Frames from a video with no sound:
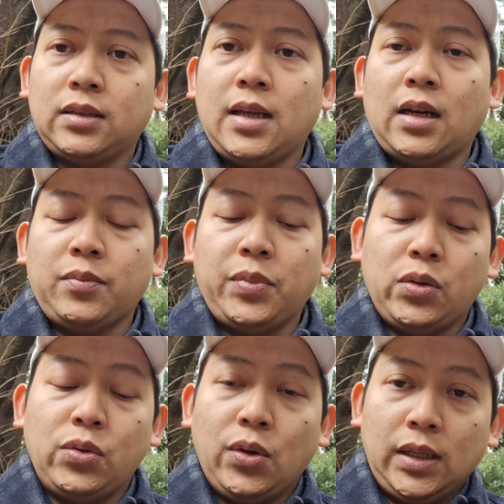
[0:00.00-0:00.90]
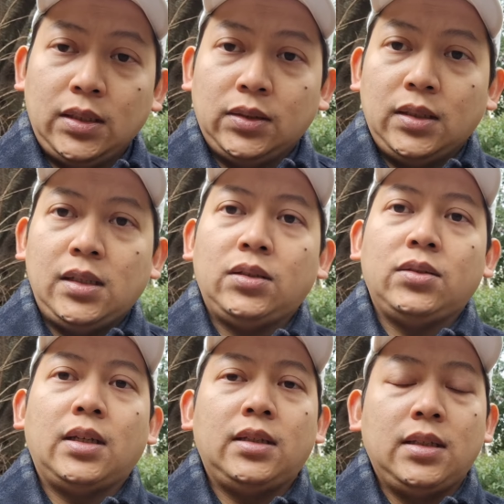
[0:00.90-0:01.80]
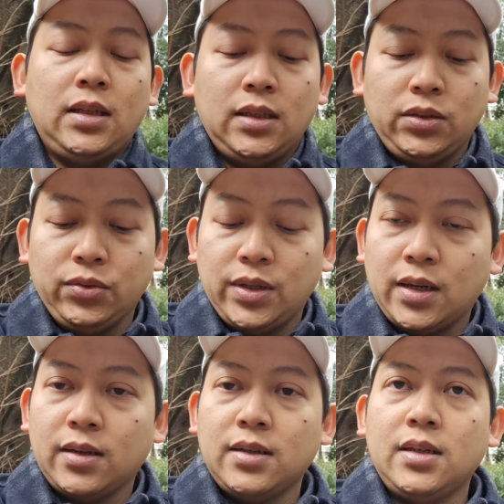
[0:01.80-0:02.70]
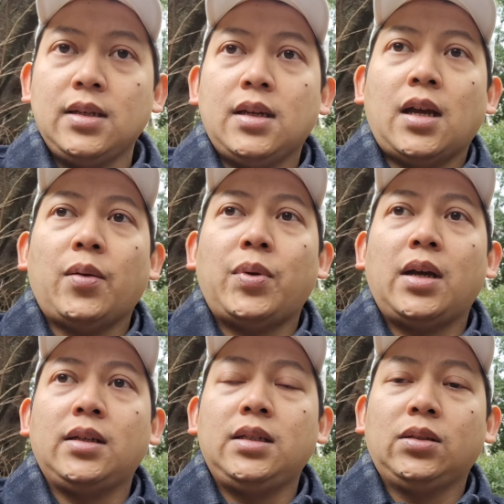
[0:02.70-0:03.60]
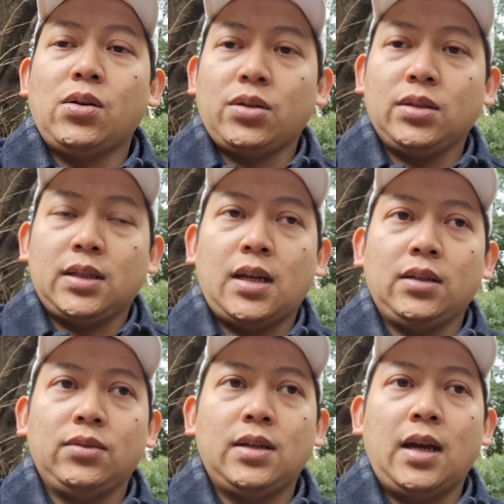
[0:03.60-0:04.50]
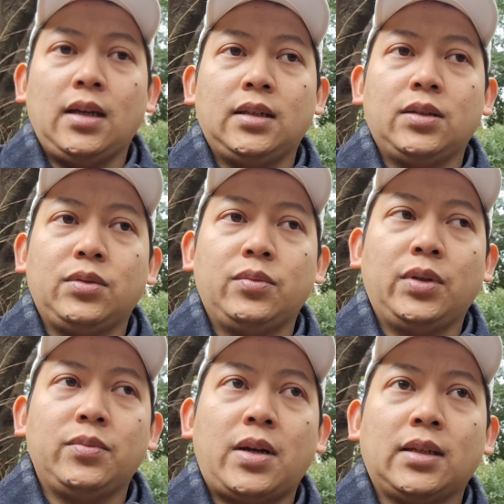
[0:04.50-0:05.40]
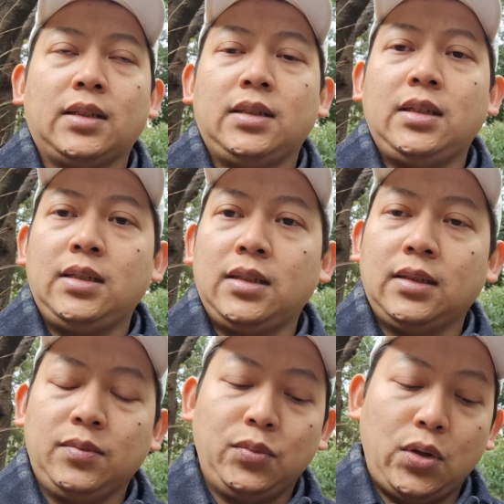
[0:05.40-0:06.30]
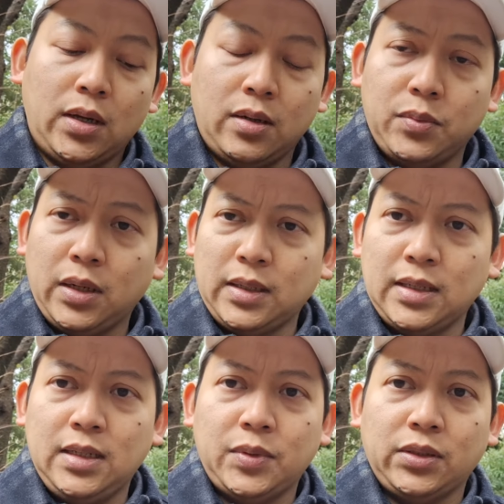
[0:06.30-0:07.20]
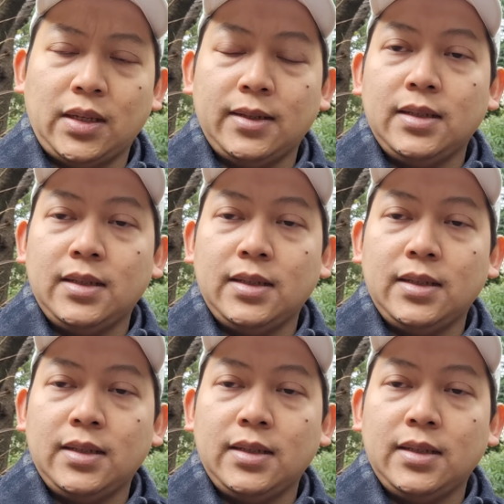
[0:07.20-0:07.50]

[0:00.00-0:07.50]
daerah pegunungan gitu itu jadi dingin juga apalagi di Tokyo sekarang juga anginnya udah mulai berasa dingin nih bukan berasa dingin maksudnya